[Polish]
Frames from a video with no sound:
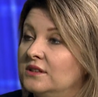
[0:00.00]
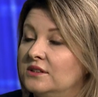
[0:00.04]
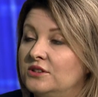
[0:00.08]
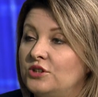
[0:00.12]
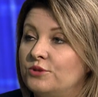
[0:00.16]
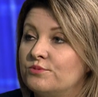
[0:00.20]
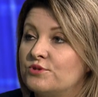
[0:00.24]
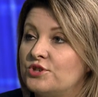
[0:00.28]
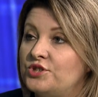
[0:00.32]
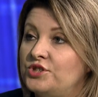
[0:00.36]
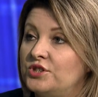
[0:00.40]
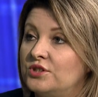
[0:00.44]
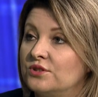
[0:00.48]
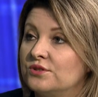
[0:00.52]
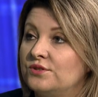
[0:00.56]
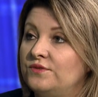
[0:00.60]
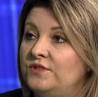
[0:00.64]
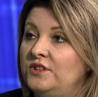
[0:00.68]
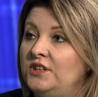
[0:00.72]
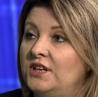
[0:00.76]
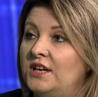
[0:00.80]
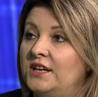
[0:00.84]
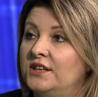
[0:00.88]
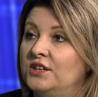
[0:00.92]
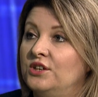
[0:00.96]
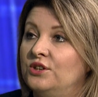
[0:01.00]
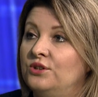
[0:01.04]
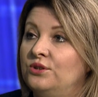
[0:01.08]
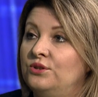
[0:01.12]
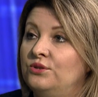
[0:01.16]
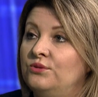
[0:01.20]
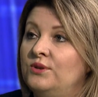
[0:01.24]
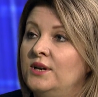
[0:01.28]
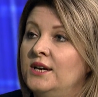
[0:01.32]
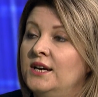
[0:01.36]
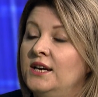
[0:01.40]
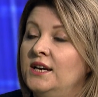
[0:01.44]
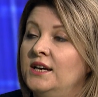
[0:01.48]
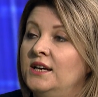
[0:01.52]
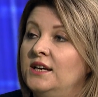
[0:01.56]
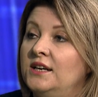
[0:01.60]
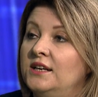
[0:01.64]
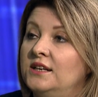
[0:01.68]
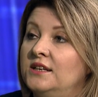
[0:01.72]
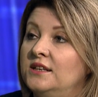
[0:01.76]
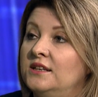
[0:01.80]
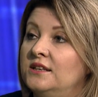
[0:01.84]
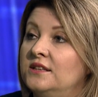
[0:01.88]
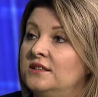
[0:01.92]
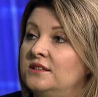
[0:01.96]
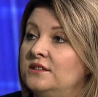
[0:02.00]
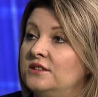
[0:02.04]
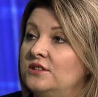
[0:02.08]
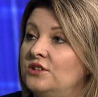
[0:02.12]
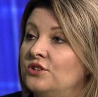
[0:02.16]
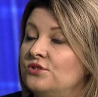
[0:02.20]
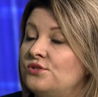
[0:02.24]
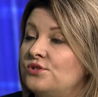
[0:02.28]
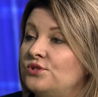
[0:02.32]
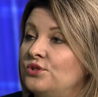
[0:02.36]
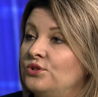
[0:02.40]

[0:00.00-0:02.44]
dobrze się rozwijają. To